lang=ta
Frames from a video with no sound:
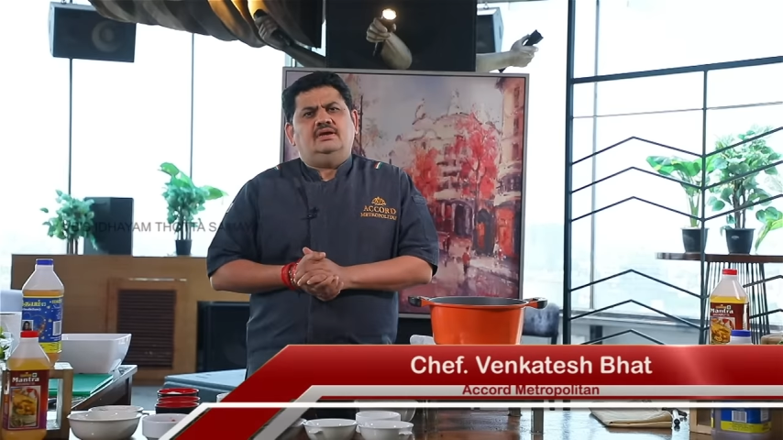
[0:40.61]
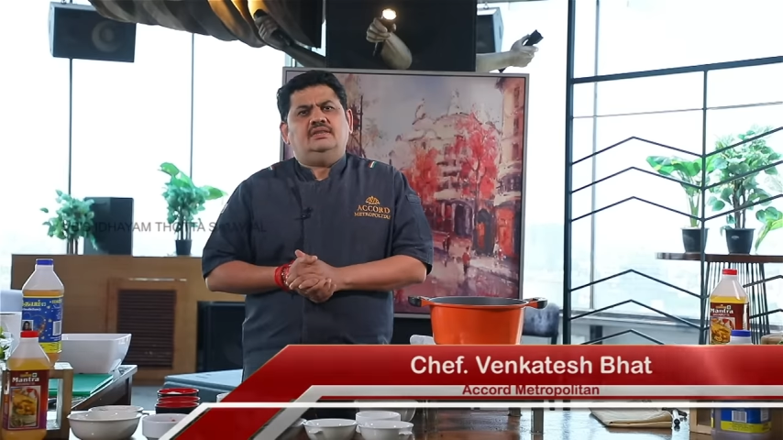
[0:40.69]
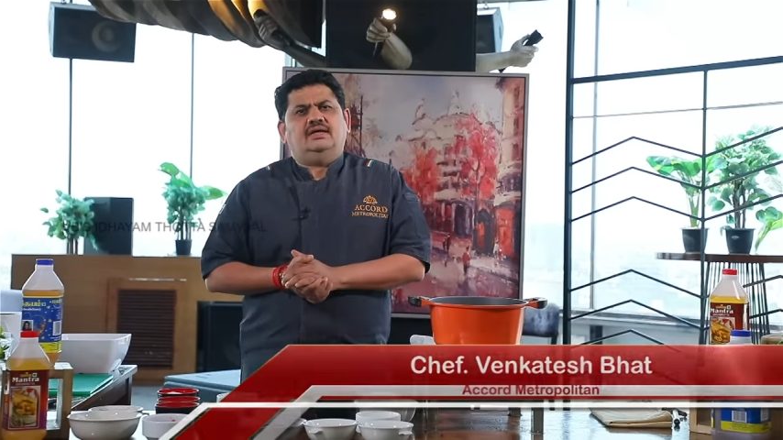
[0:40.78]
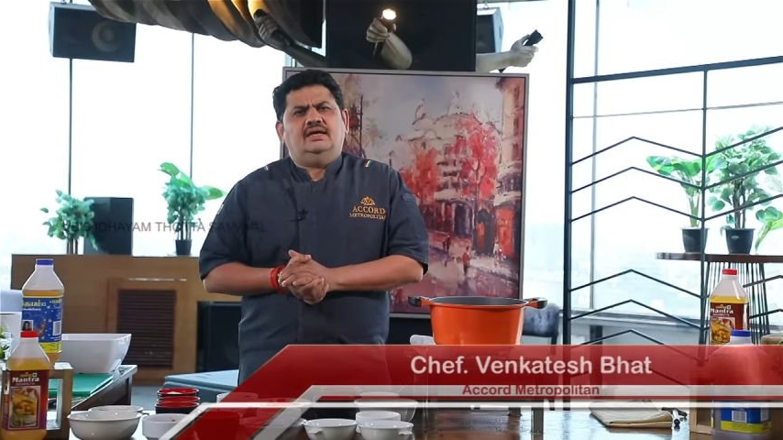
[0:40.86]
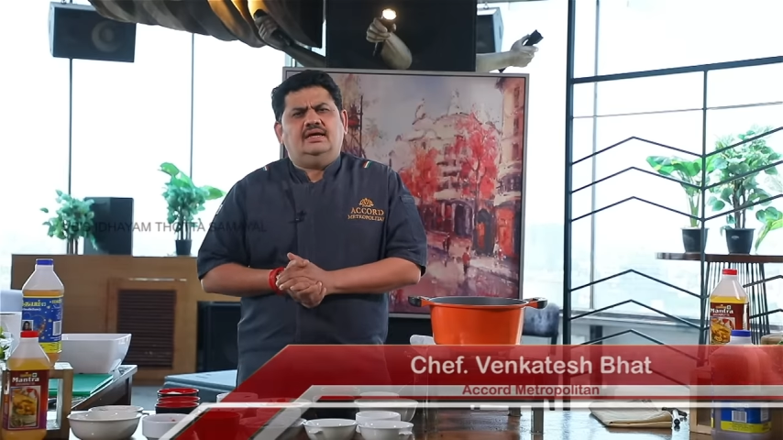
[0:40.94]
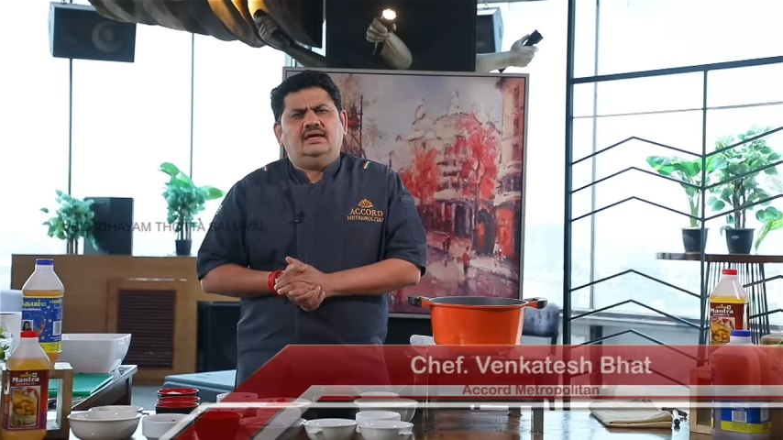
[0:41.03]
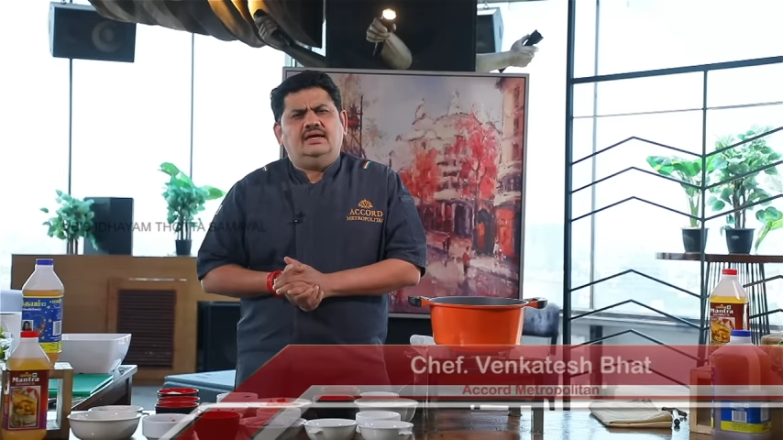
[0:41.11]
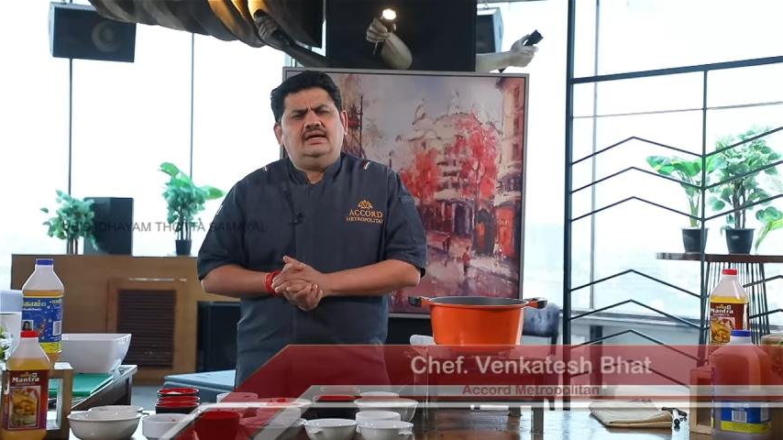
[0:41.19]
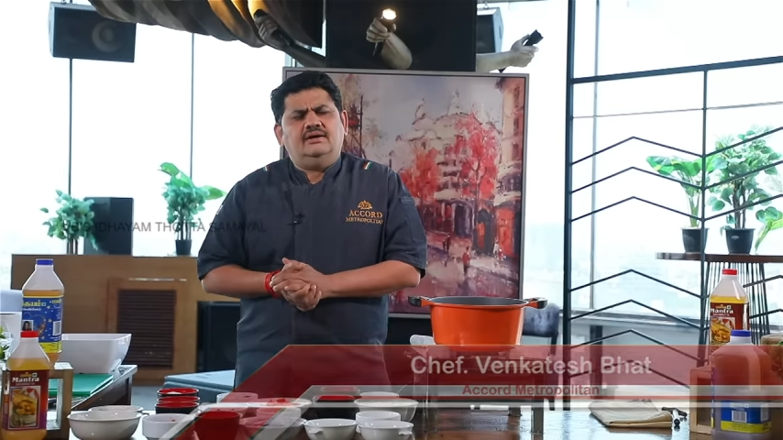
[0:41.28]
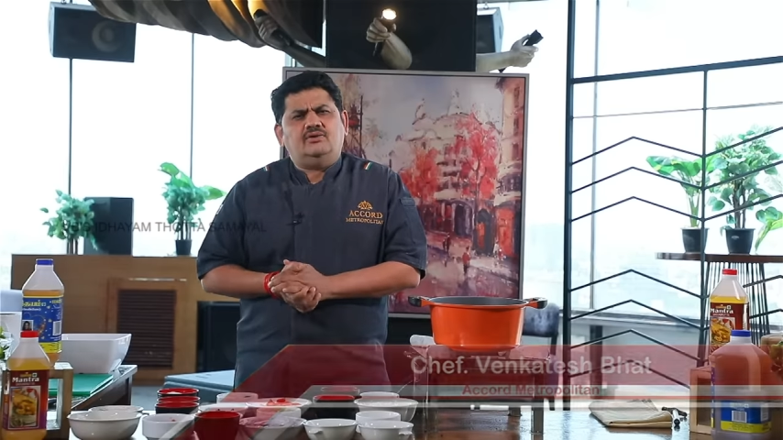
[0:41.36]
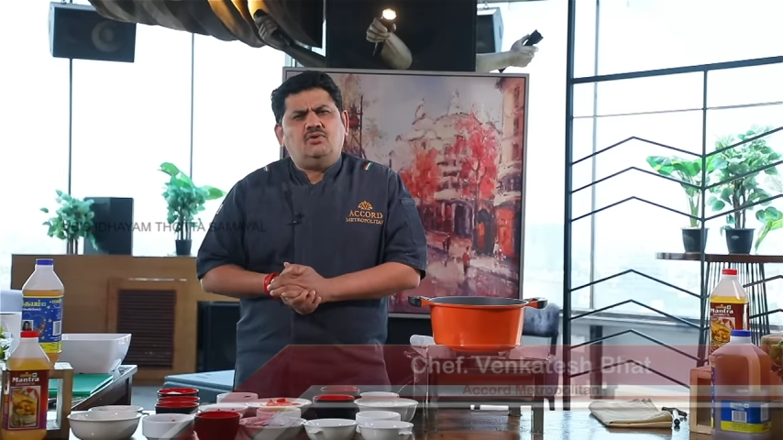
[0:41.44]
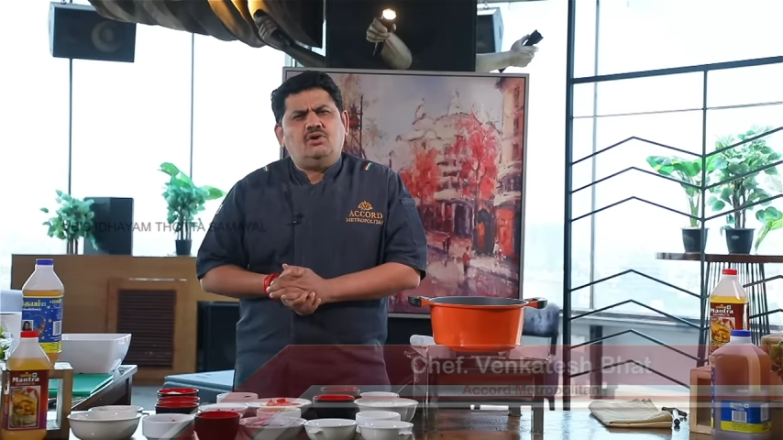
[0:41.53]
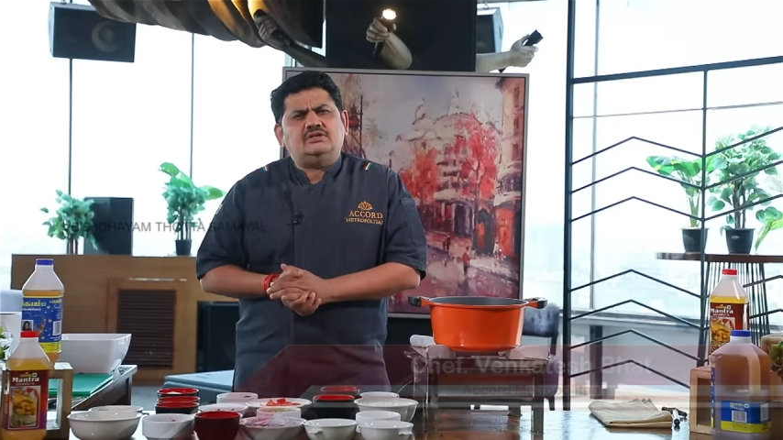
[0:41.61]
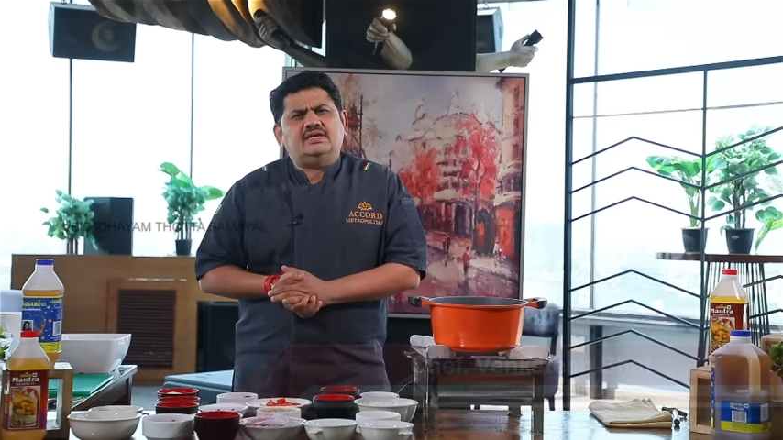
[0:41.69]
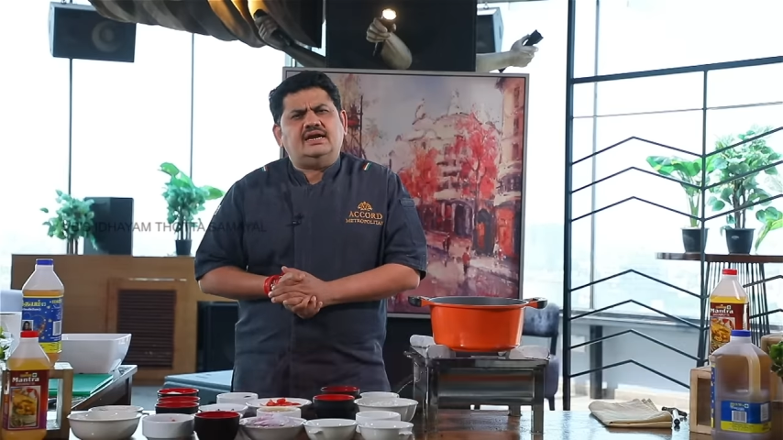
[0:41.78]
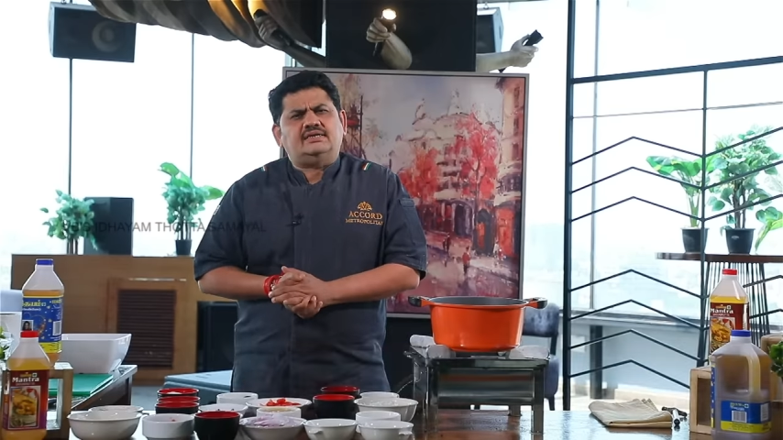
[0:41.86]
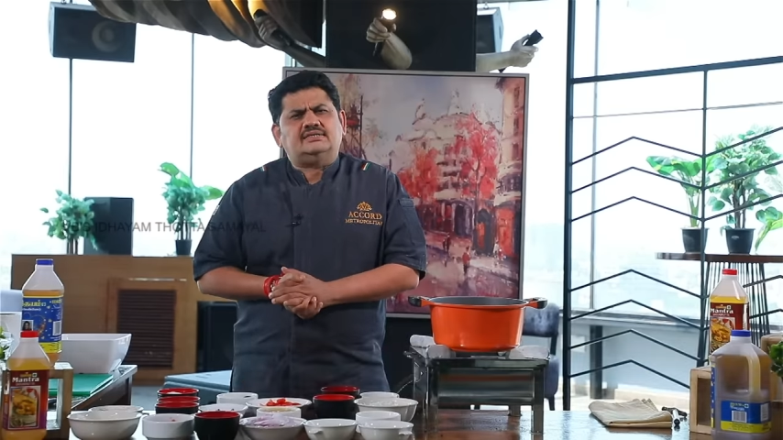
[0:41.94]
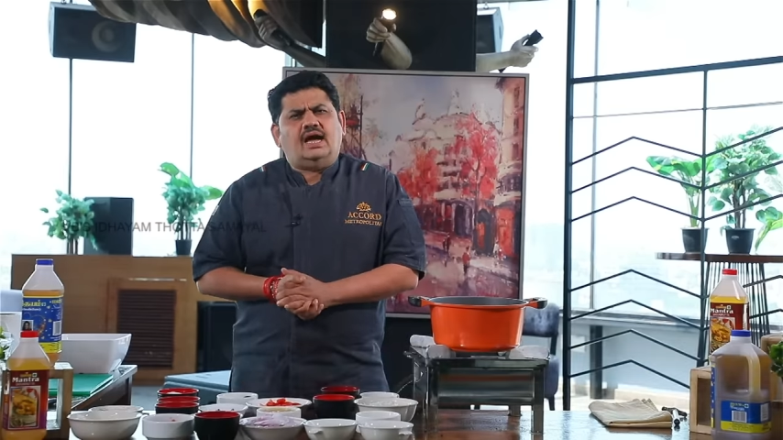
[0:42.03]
இந்த ரோட் சைட்